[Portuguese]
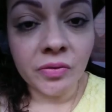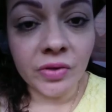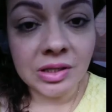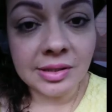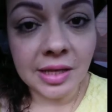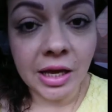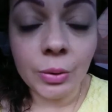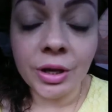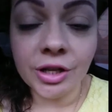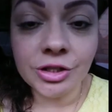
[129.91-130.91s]
vai
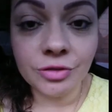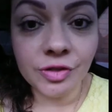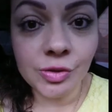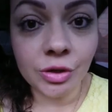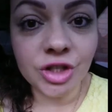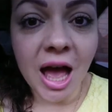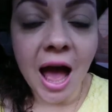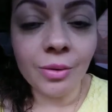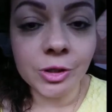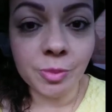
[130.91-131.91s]
ser um grande divisor de
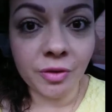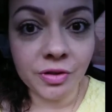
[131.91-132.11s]
águas para